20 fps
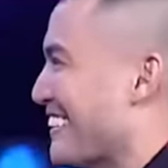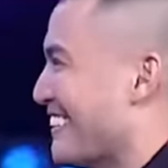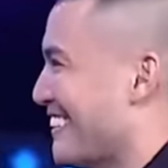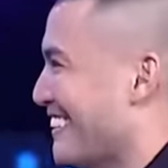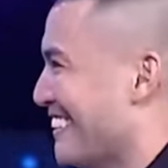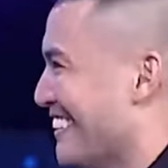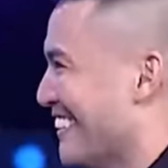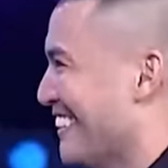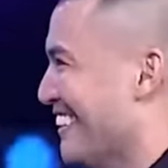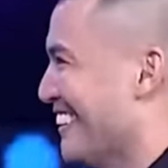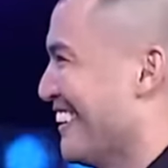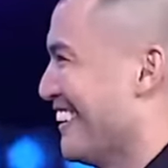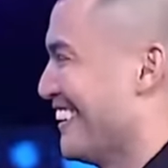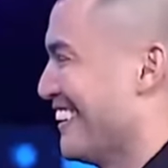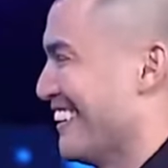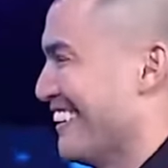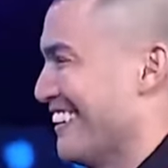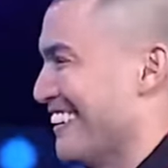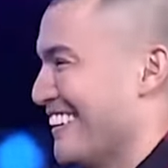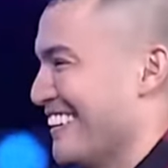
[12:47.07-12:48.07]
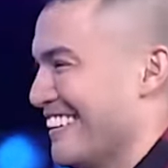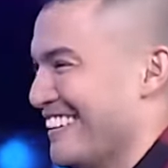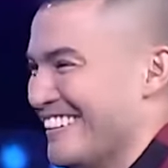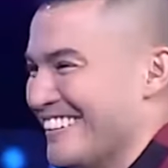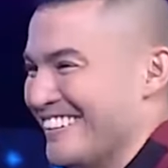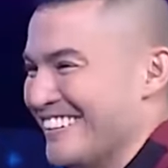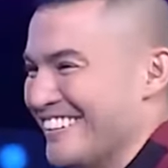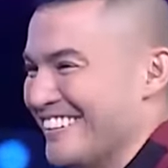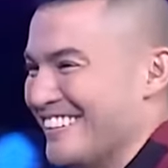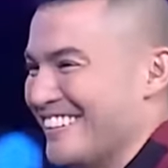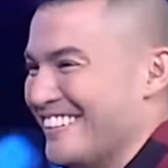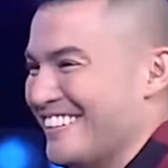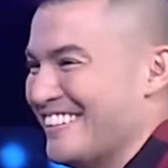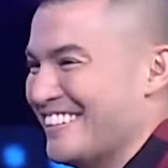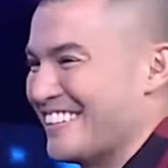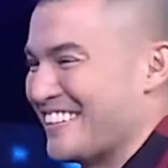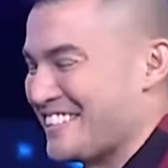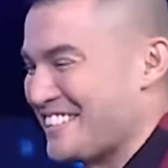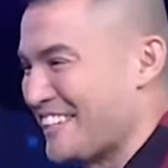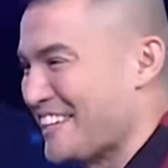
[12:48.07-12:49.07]
mo pambatiin batiin ang love of your life?
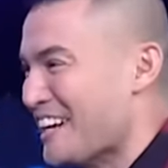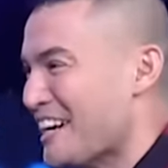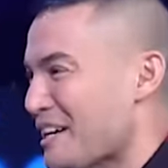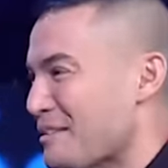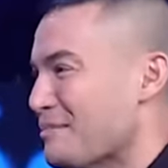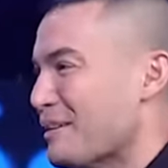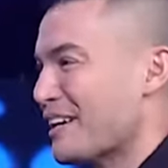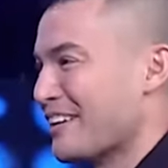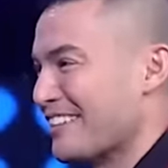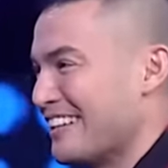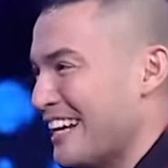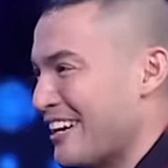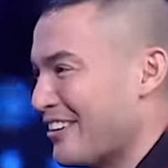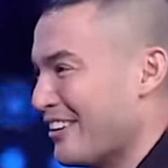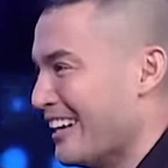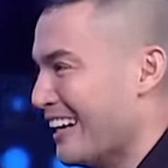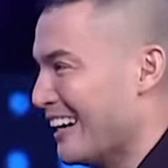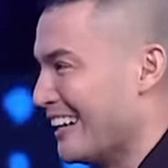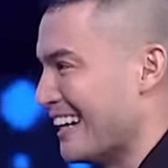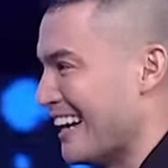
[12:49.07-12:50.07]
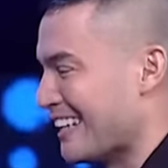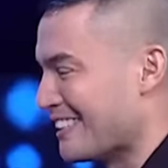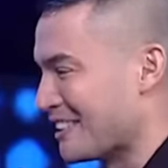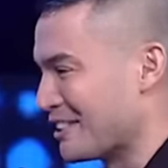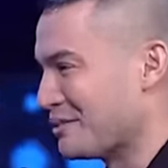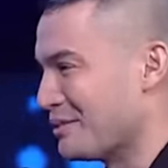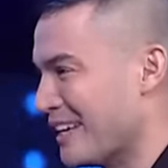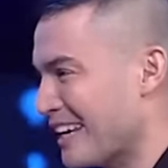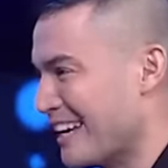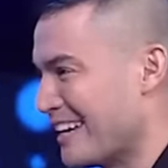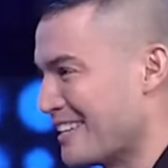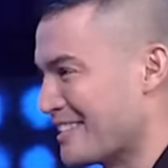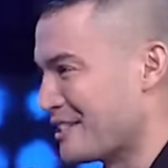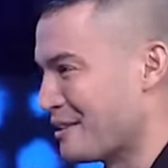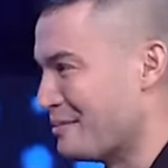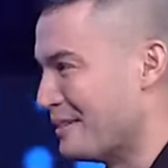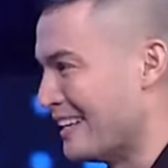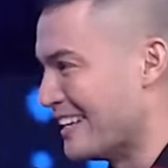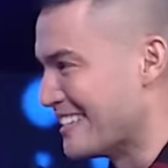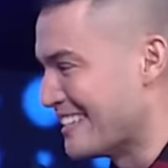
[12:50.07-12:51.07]
Kasi kaka-birthday ko lang last week,
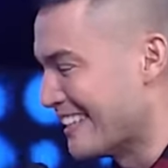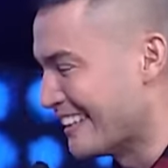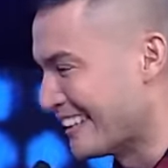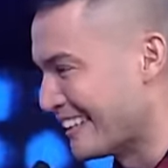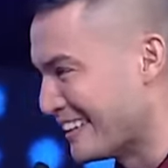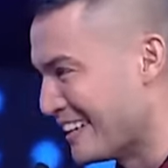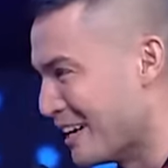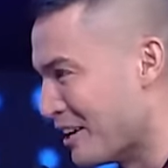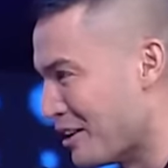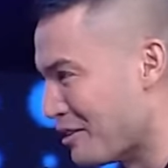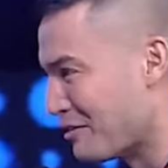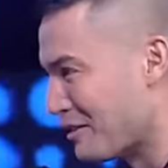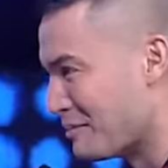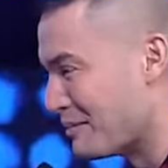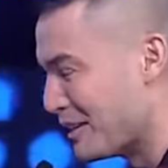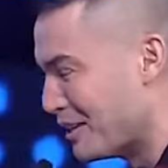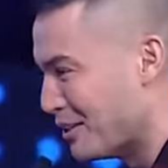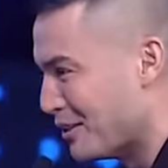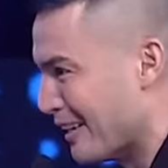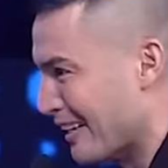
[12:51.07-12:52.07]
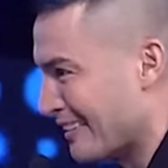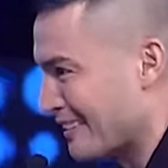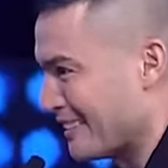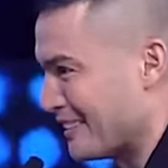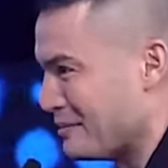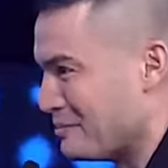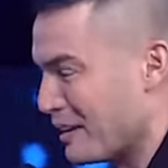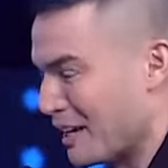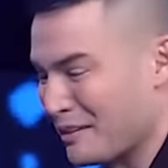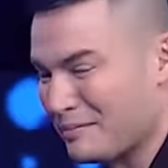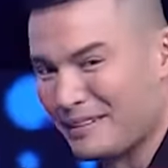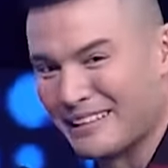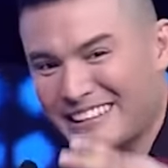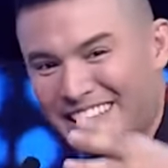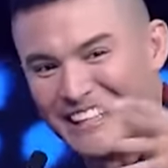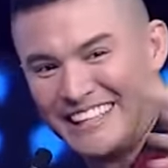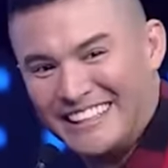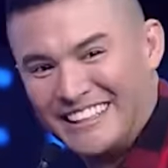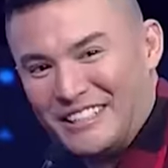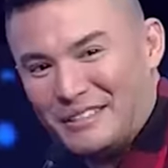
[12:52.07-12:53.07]
so binisita niya ako from the US, si Mark
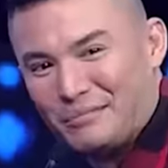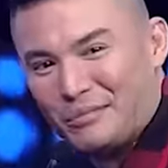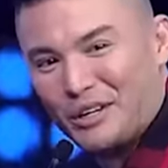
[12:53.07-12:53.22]
Madrid, yung